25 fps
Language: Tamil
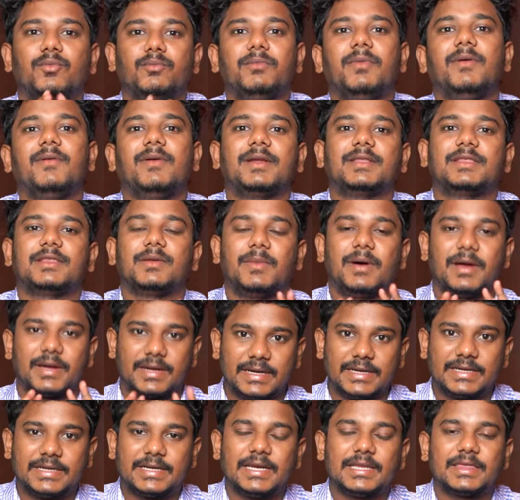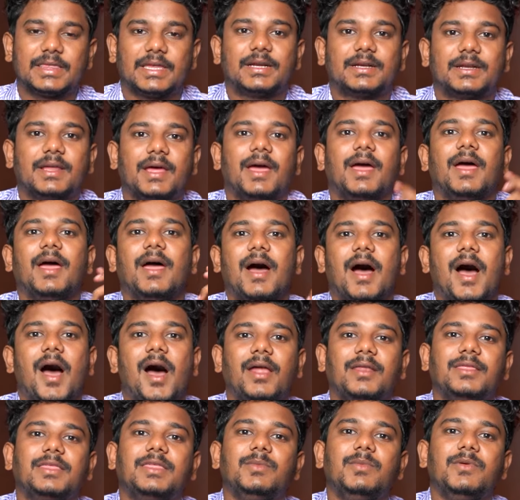ரொம்ப வருத்தமாக கிட்டத்தட்ட
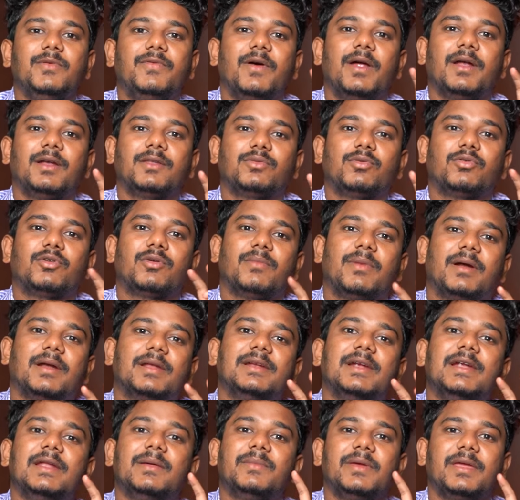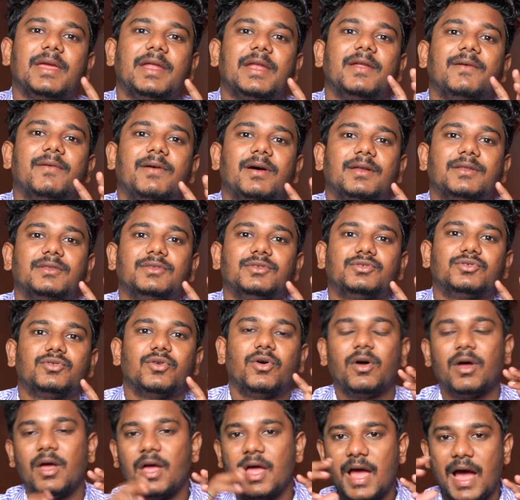ஆர்சிபி ஃபேன்ஸோட மனநிலைமை என்னவாக
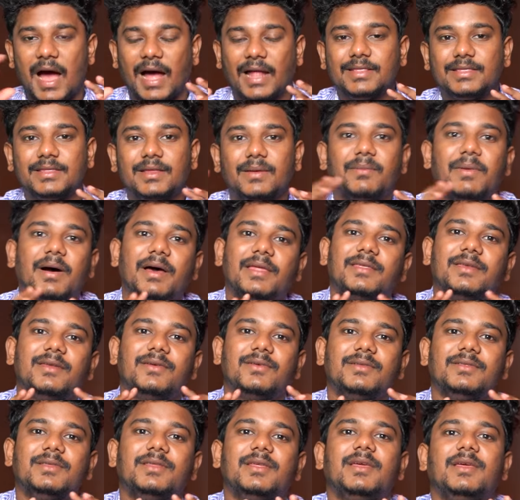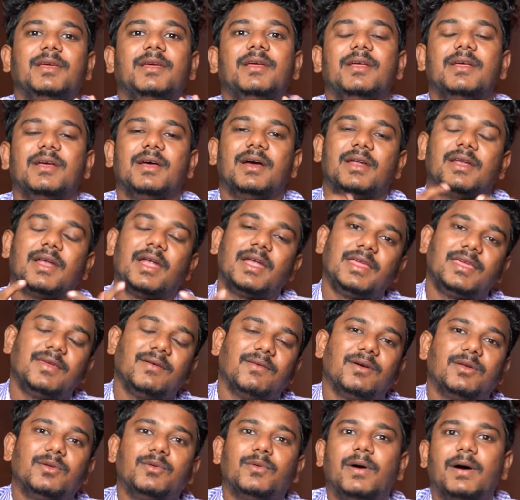இருந்துச்சோ அந்த மாதிரி வந்து நடிக்க
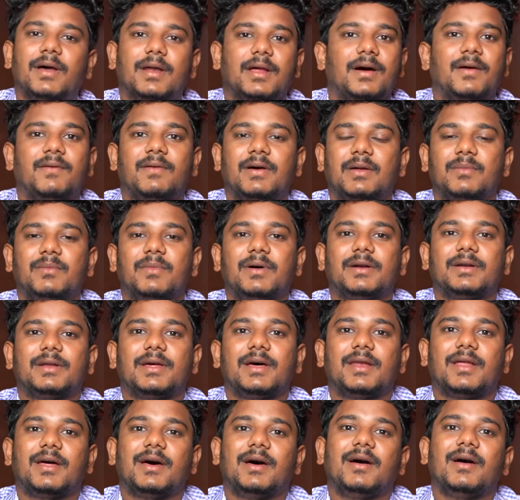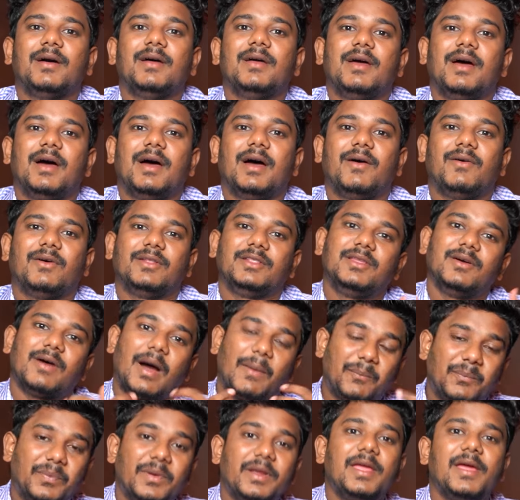வருவாரா வரமாட்டாரா வந்து
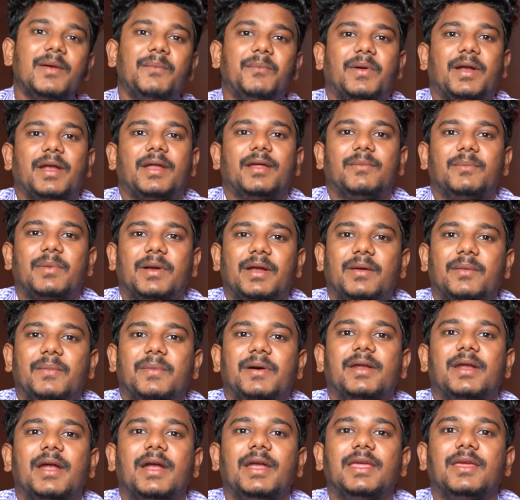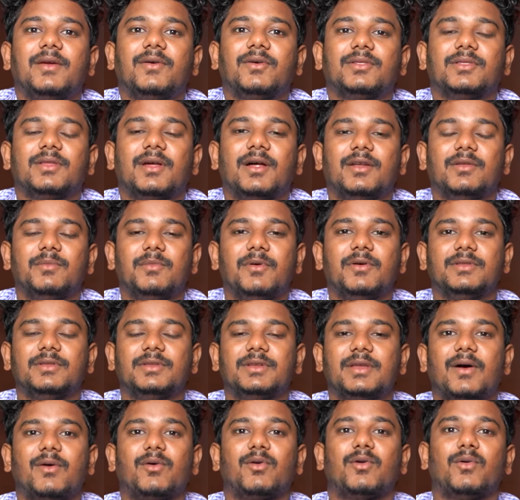அப்படியே பல பழைய மாதிரி நடிக்க வந்தாலுமே
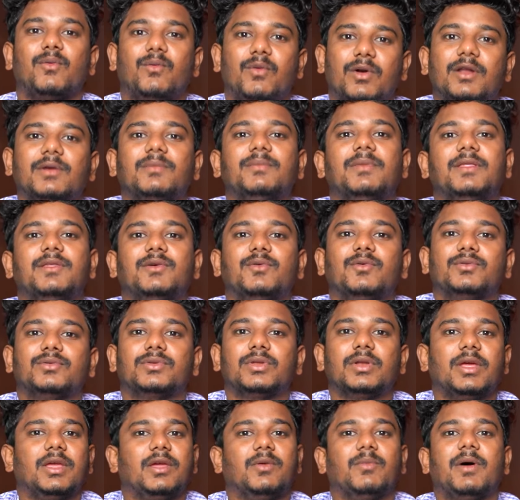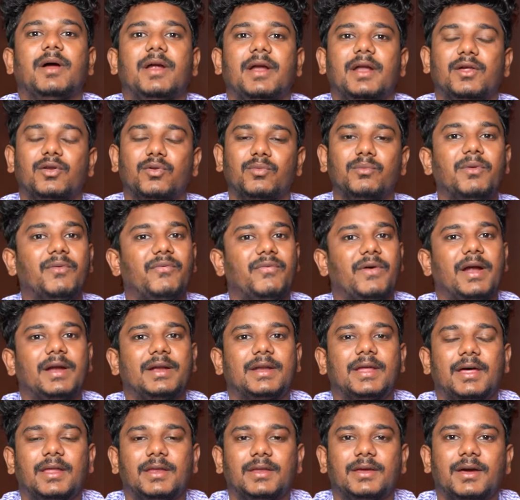வந்துட்டு அவரோட உடம்பு அதுக்கு ஒத்துழைக்குமா ஏன்னா ரொம்ப
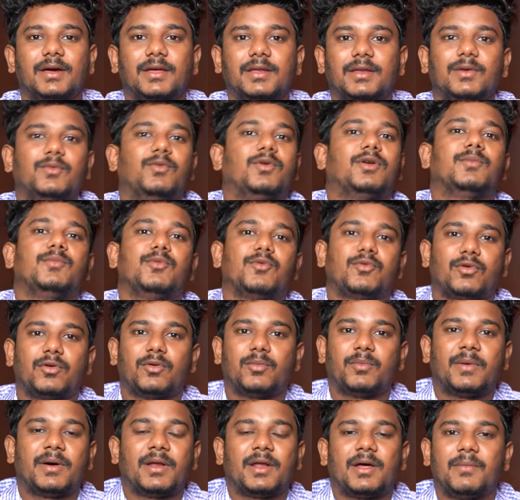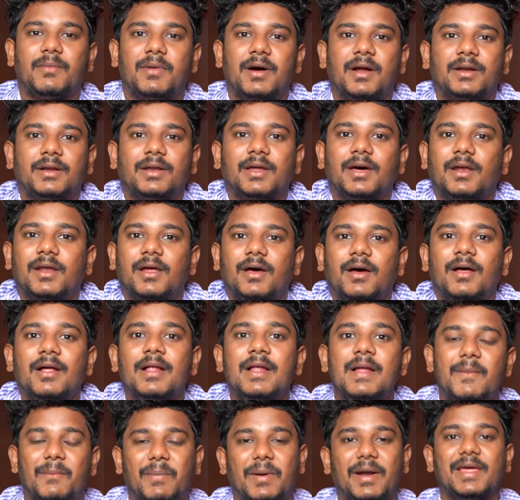ஃபேட்டாக இருக்கார் உடம்பு குறைப்பாரா மாட்டாரா
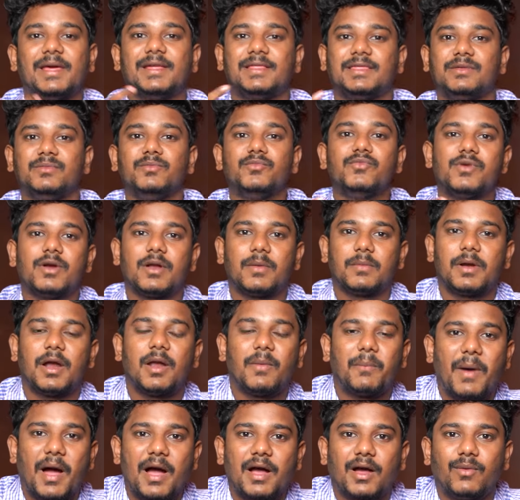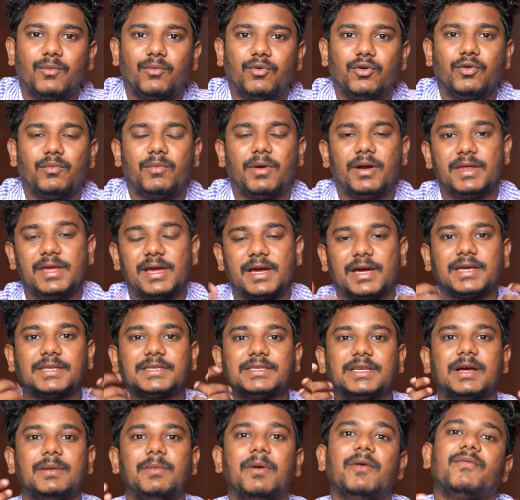பழைய சிம்பு நம்மளால் பார்க்க முடியுமான்னு
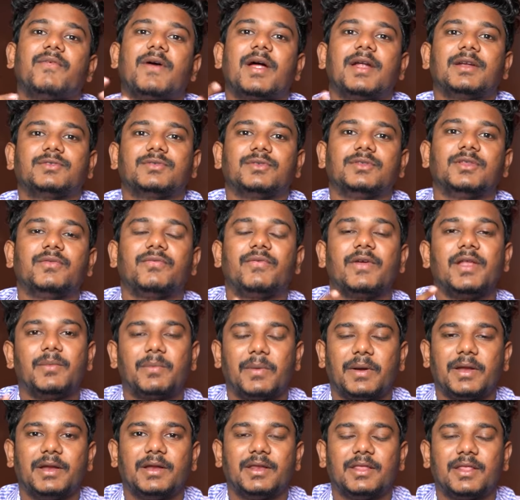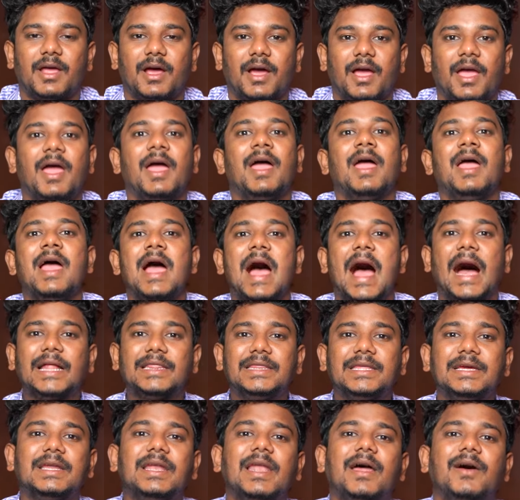எக்கச்சக்கமாக ஃபேன்ஸ் வந்து ஃபீல் பண்ணிட்டு இருந்தாங்க
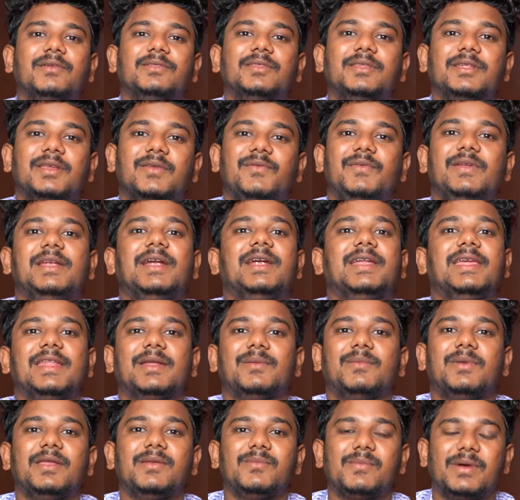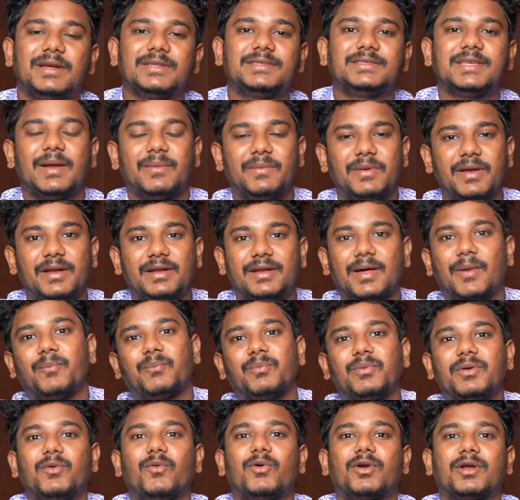அதுக்கெல்லாம் வந்து ரிவீட் அடிக்கிற மாதிரி மனுஷன் அப்படியே
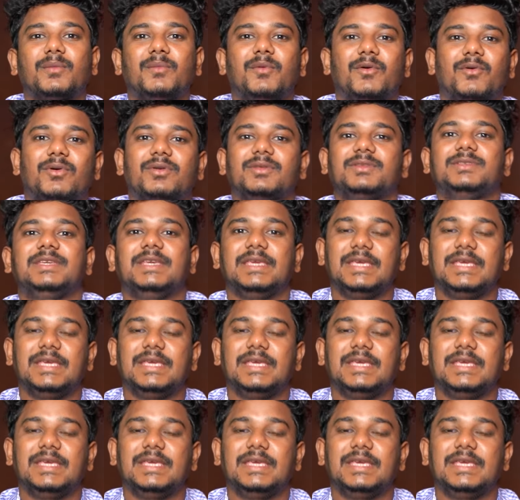டப்புன்னு உடம்பு குறைச்சி